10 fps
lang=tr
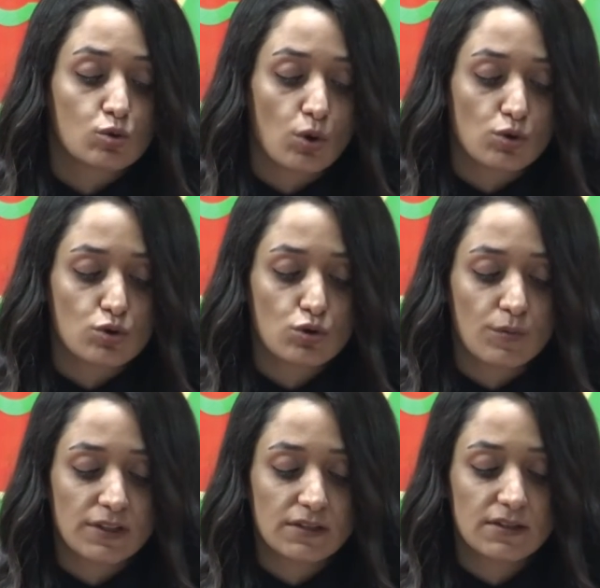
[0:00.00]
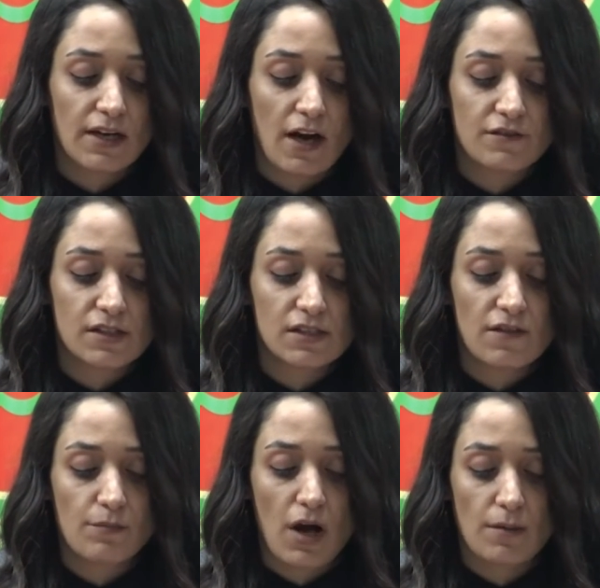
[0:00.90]
Soruşturmanın tarafsız
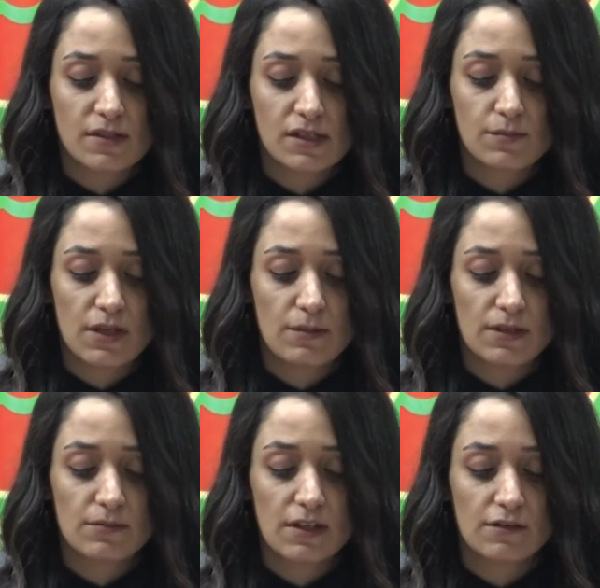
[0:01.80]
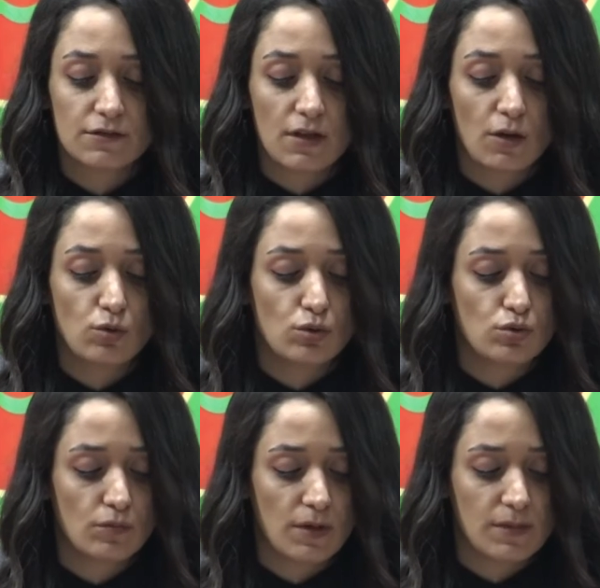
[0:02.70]
ve bağımsız bir birim tarafından
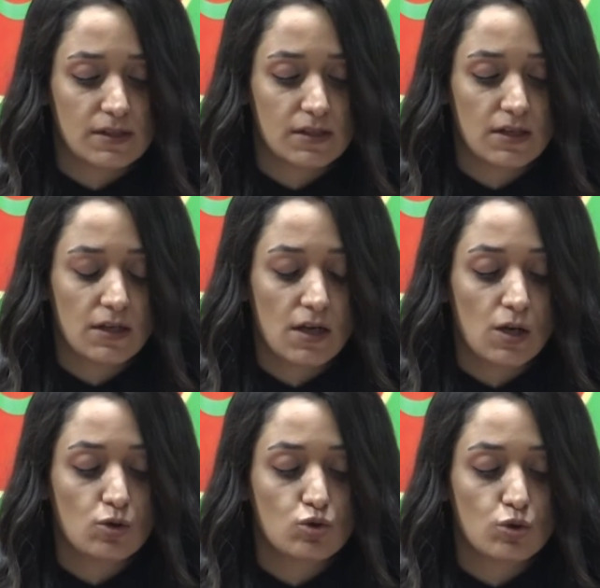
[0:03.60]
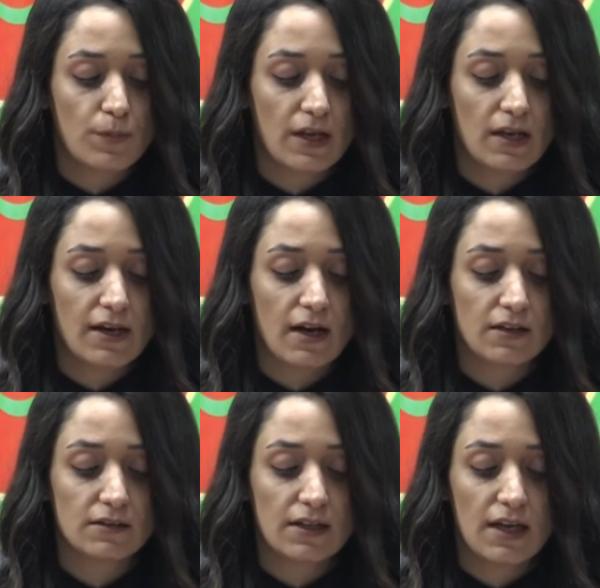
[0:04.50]
yürütülmemesi, Şüpheliler
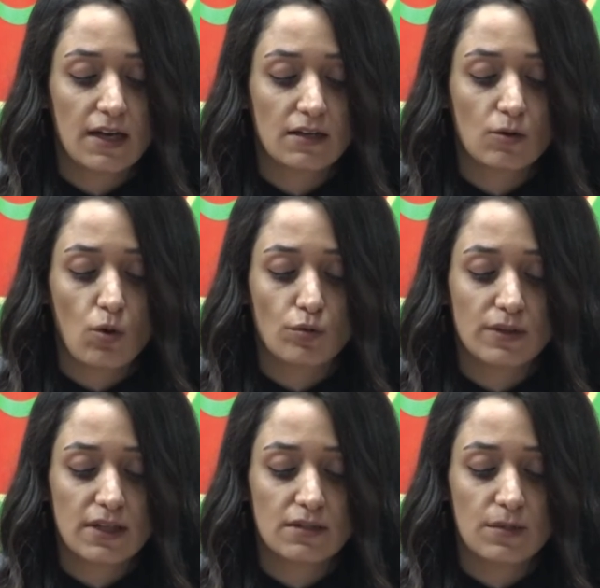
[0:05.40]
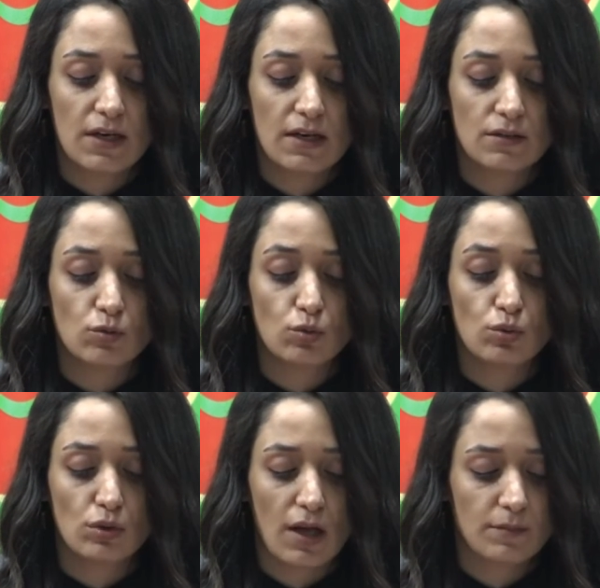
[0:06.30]
hakkında gerekli koruma tedbirlerinin
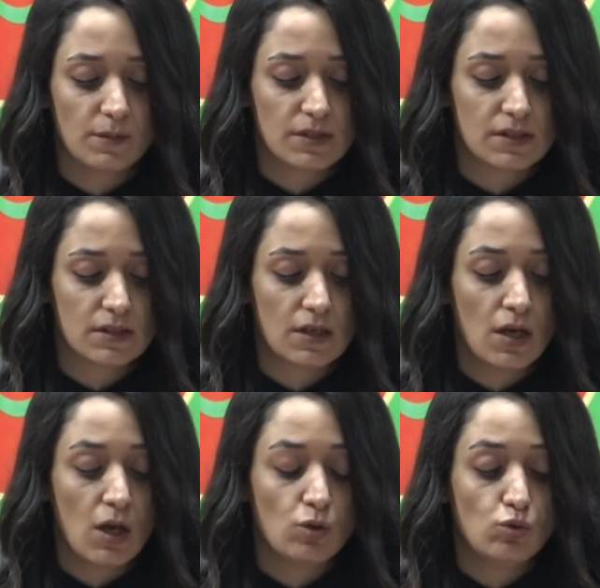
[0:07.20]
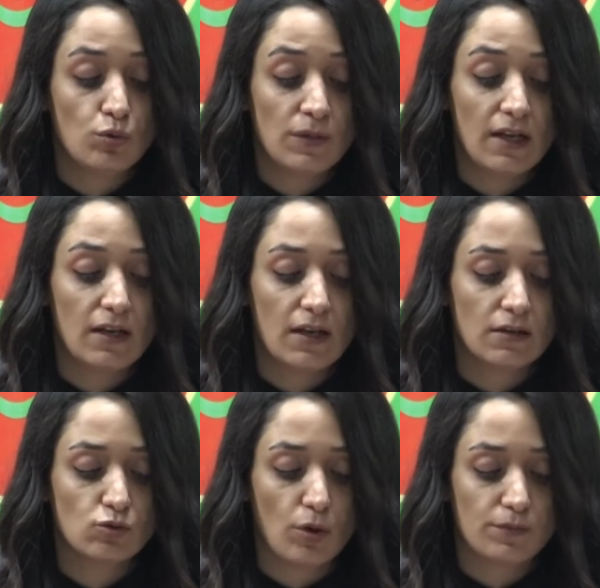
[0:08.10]
uygulanmaması, tüm
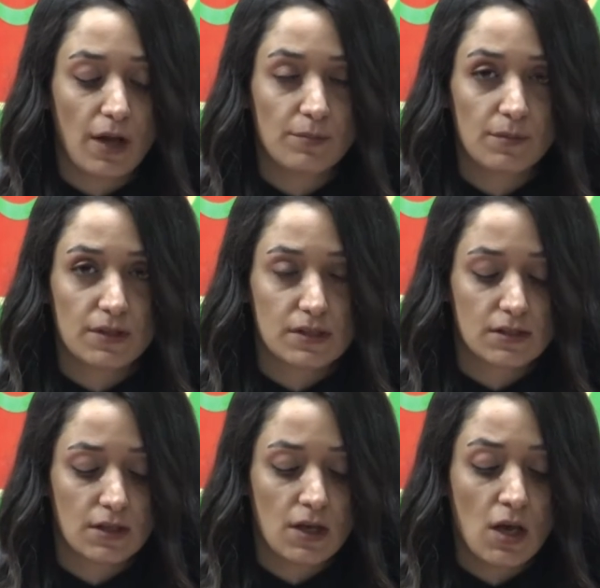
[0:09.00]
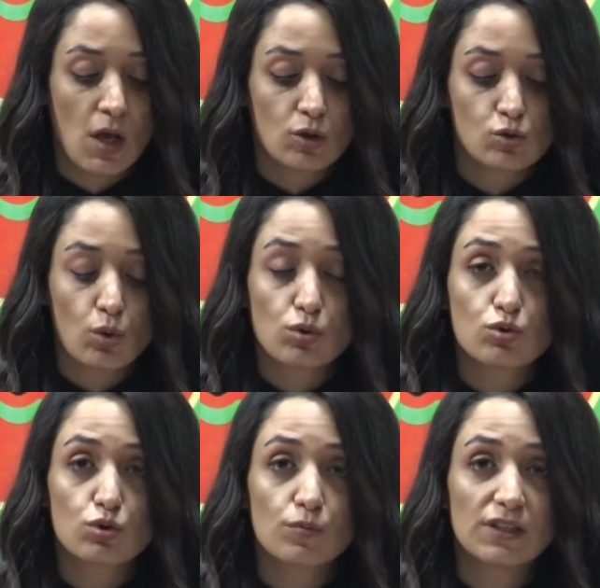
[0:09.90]
delillerin toplanmaması,
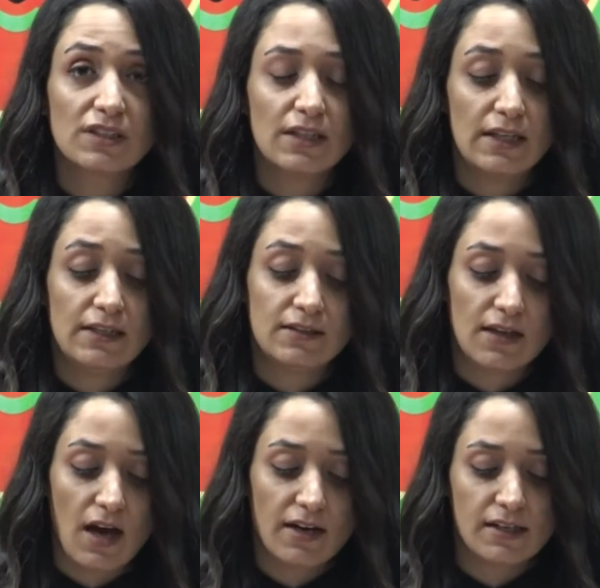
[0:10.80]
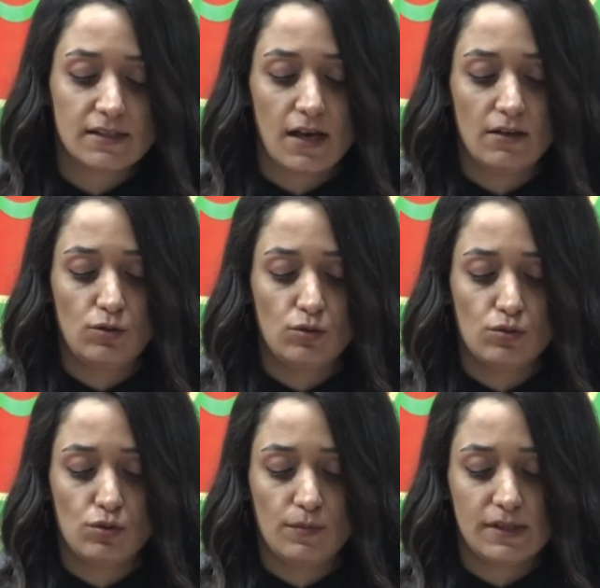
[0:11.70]
soruşturmanın intihar eksenli
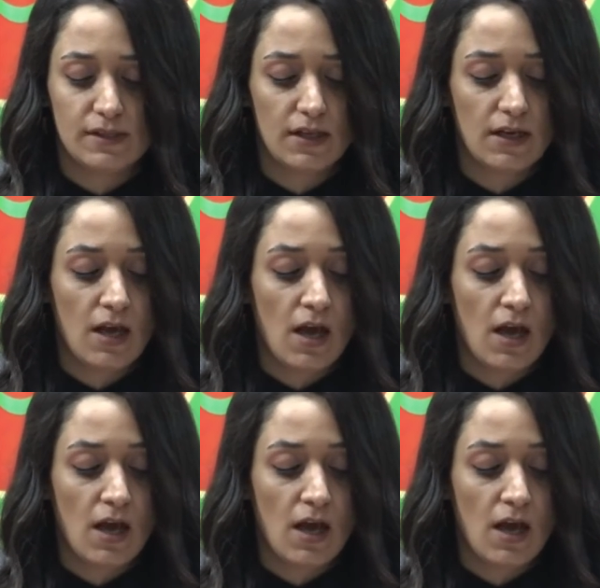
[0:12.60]
yürütülmesi,